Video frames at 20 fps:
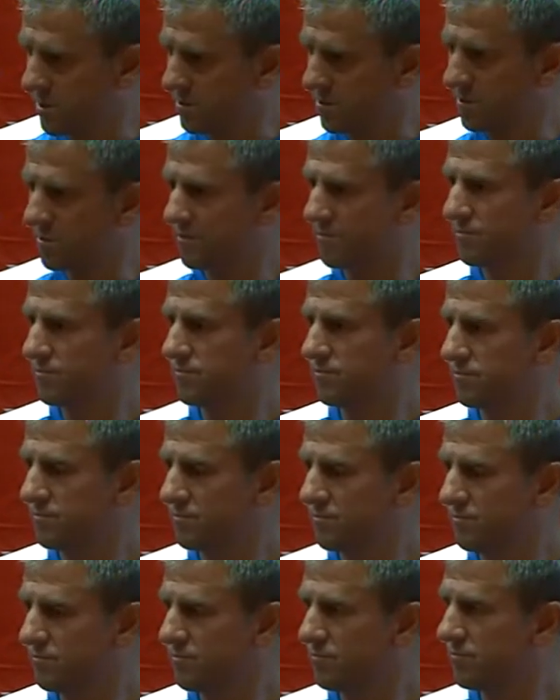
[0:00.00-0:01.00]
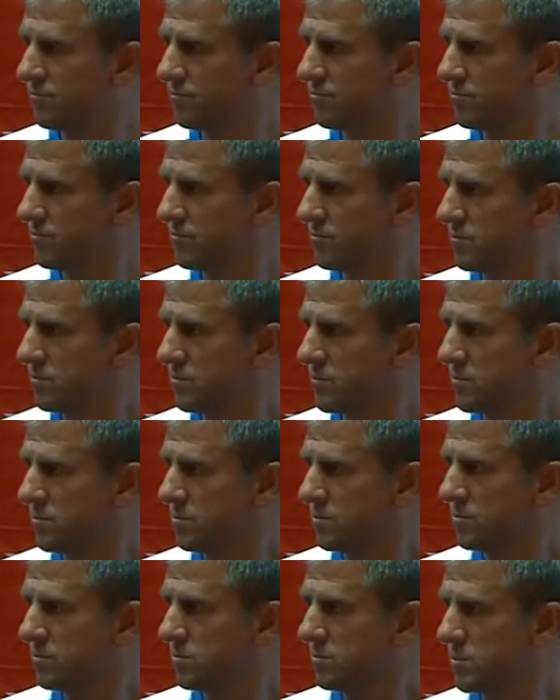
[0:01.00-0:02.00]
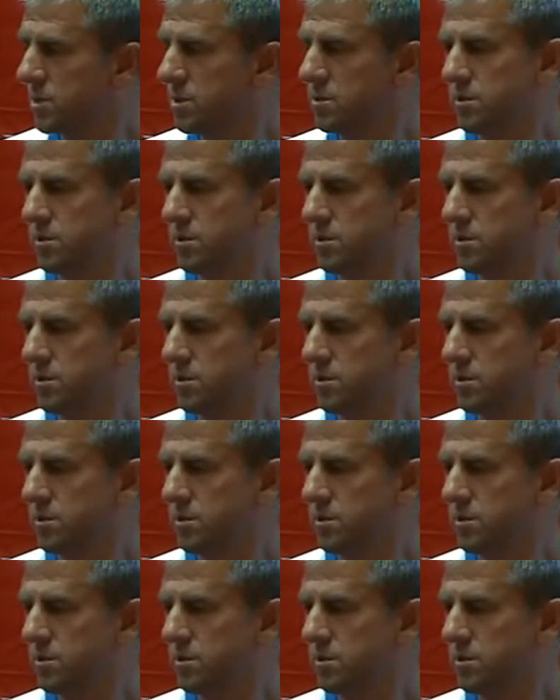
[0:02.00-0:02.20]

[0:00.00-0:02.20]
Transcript: Evet. Takip ettireceksiniz herhalde hocam büyük ihtimalle.